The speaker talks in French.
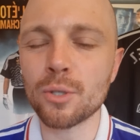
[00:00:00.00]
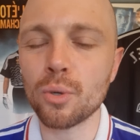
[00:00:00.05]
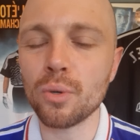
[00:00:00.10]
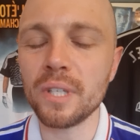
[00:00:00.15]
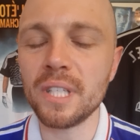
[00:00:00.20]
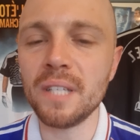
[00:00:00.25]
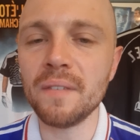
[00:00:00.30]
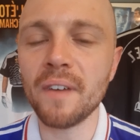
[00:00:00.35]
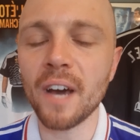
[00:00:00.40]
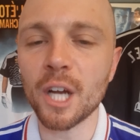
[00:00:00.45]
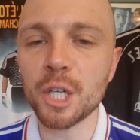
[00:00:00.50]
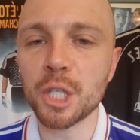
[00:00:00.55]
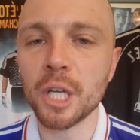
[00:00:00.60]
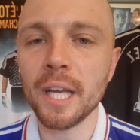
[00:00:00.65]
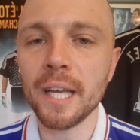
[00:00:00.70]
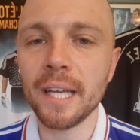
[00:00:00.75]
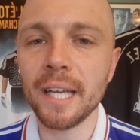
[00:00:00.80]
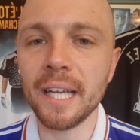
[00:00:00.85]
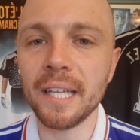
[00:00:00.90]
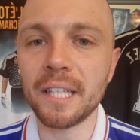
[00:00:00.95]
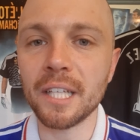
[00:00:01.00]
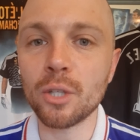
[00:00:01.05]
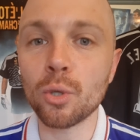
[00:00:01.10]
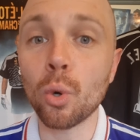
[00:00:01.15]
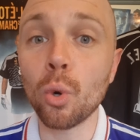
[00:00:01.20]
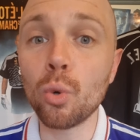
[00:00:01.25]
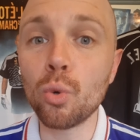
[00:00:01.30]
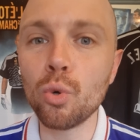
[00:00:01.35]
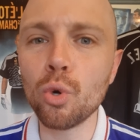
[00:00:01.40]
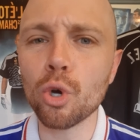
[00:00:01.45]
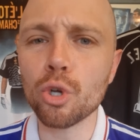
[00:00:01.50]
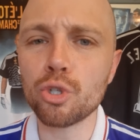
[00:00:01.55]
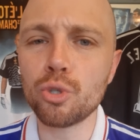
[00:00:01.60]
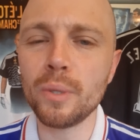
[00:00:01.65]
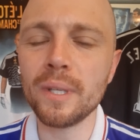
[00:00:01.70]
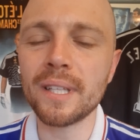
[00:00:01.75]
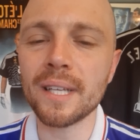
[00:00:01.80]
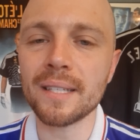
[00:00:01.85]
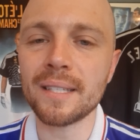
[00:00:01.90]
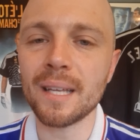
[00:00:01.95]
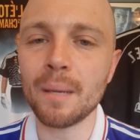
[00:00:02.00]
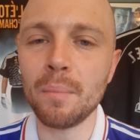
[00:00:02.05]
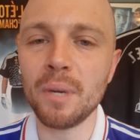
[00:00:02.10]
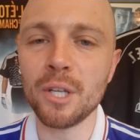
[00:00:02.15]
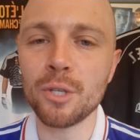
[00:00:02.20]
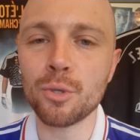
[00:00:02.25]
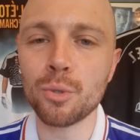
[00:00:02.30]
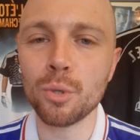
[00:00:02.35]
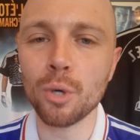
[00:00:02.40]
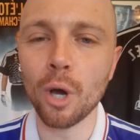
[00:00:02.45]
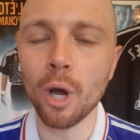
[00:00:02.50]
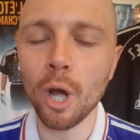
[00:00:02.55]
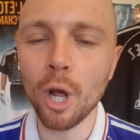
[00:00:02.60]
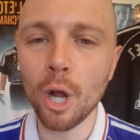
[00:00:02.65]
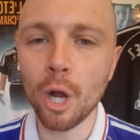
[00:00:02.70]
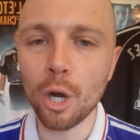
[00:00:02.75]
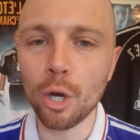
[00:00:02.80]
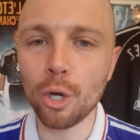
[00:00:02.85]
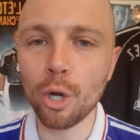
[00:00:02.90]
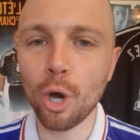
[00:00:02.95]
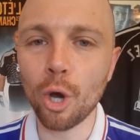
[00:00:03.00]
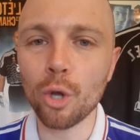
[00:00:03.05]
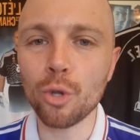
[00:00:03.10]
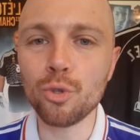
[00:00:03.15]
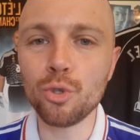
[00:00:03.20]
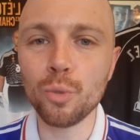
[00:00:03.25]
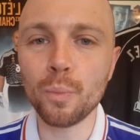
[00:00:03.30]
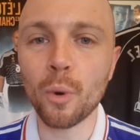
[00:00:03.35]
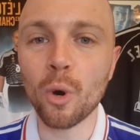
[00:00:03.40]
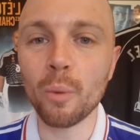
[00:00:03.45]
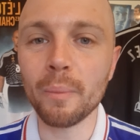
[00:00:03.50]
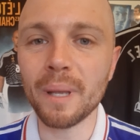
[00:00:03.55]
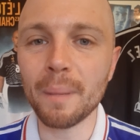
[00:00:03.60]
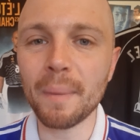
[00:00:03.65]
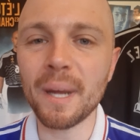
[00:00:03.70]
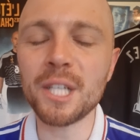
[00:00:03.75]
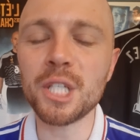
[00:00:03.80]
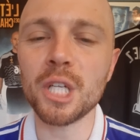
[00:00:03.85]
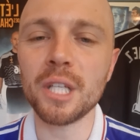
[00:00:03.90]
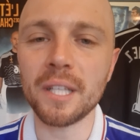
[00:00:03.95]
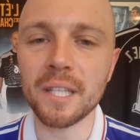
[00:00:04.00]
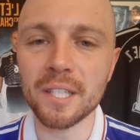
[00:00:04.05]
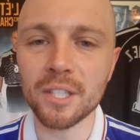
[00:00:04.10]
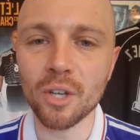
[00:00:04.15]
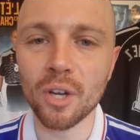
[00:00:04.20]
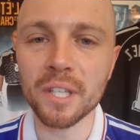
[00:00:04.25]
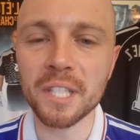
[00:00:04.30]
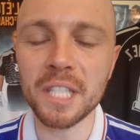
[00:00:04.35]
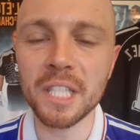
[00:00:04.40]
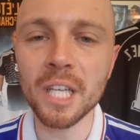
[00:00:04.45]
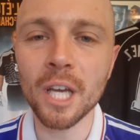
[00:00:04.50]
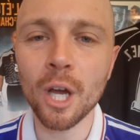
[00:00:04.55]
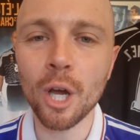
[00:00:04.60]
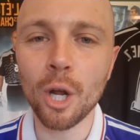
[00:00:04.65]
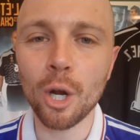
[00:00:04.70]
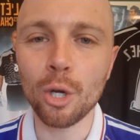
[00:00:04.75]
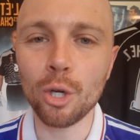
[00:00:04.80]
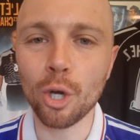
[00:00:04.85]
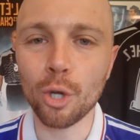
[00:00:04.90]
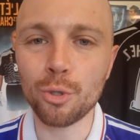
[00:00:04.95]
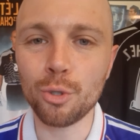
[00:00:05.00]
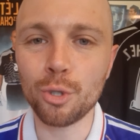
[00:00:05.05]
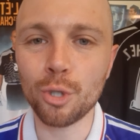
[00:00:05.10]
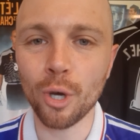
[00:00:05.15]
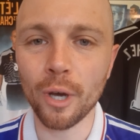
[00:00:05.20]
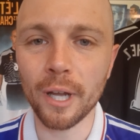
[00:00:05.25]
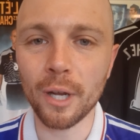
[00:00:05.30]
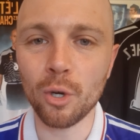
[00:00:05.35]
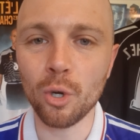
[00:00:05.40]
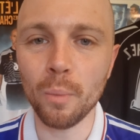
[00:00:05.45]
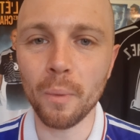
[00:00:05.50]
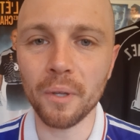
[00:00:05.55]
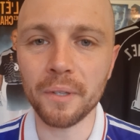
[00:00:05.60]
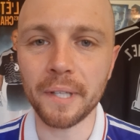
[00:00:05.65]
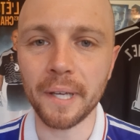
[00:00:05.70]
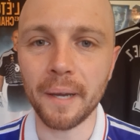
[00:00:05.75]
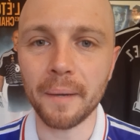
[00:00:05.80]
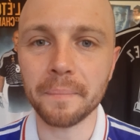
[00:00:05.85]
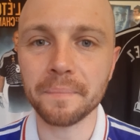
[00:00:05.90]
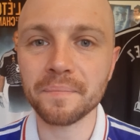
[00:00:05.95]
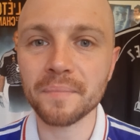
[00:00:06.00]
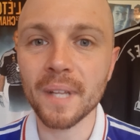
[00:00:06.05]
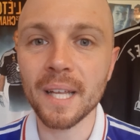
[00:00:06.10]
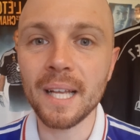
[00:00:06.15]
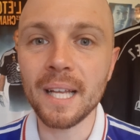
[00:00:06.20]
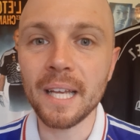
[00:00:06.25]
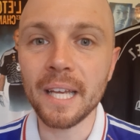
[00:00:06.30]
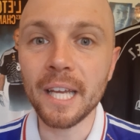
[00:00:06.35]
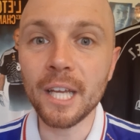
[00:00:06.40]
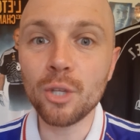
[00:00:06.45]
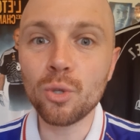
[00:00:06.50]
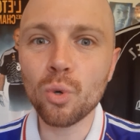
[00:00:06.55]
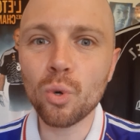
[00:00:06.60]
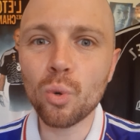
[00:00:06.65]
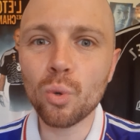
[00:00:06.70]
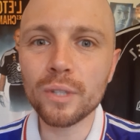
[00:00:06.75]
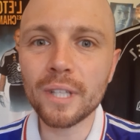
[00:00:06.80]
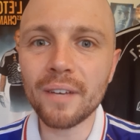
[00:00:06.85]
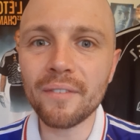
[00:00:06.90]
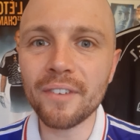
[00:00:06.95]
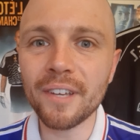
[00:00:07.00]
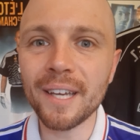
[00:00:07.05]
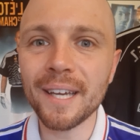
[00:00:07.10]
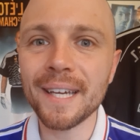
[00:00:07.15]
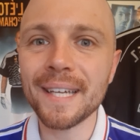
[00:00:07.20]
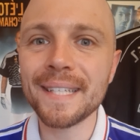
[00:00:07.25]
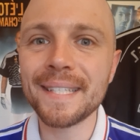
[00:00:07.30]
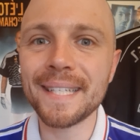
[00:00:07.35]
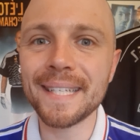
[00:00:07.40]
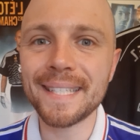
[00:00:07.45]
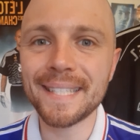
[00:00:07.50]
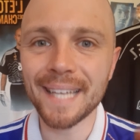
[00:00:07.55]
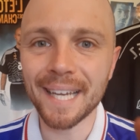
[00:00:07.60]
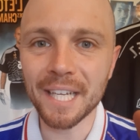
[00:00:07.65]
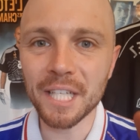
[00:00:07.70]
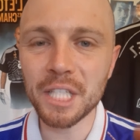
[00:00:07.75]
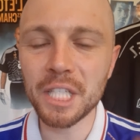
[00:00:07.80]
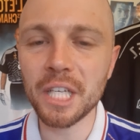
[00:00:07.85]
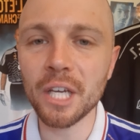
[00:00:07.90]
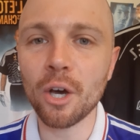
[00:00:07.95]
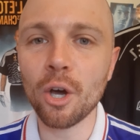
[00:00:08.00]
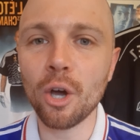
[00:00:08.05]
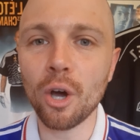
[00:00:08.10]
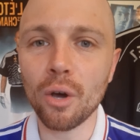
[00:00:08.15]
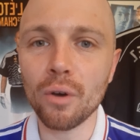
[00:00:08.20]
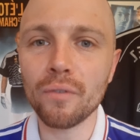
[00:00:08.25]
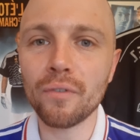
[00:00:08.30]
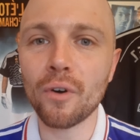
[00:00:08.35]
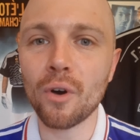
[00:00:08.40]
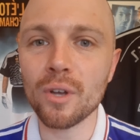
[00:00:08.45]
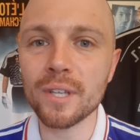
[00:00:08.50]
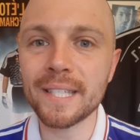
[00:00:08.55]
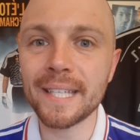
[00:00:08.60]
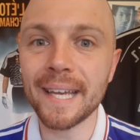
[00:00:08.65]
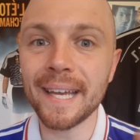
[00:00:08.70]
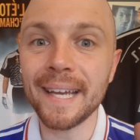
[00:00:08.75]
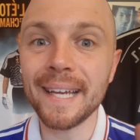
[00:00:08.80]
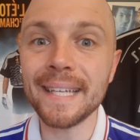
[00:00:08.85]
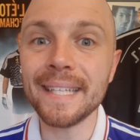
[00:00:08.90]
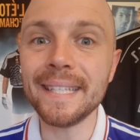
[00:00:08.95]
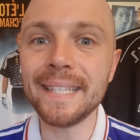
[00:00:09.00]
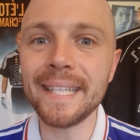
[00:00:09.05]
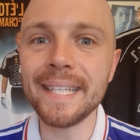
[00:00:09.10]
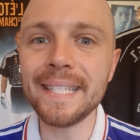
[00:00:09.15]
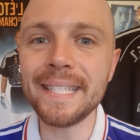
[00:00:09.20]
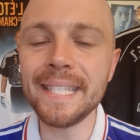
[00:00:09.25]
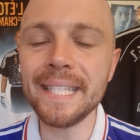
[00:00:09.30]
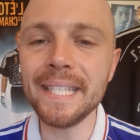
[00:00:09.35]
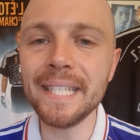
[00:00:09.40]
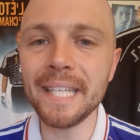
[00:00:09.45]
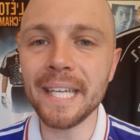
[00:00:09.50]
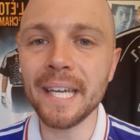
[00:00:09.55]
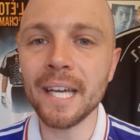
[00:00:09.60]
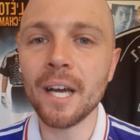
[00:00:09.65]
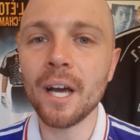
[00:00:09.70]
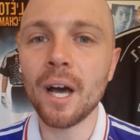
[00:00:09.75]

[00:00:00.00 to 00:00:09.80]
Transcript: que Guivarch était trop court suite à sa blessure lors du premier match, était sorti lors du temps réglementaire. Et donc on avait ces cinq tireurs français désignés